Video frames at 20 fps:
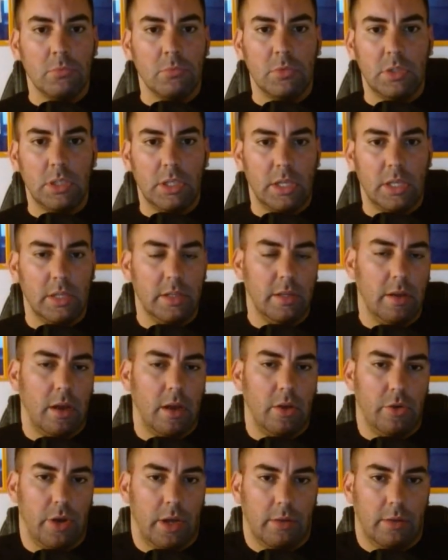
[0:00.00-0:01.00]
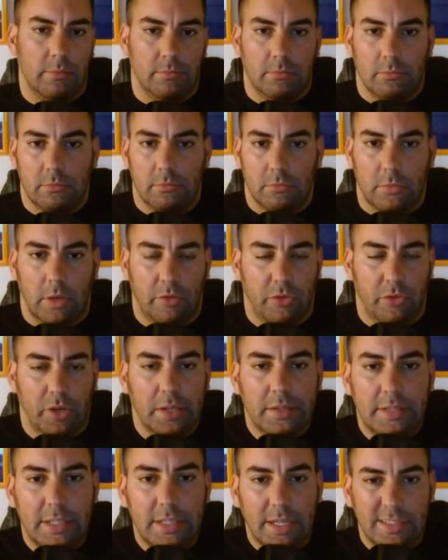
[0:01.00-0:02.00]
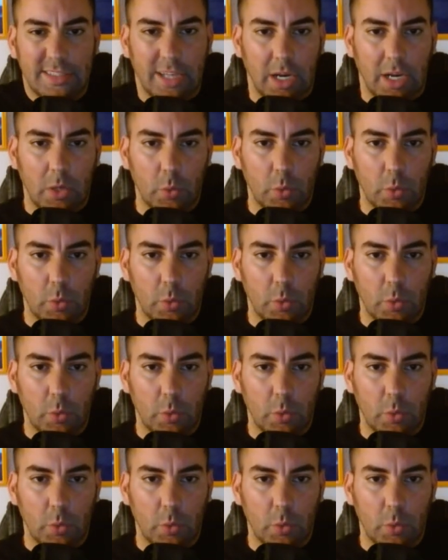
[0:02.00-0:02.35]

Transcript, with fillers: ti chiedi, allora, la Fiorentina sarà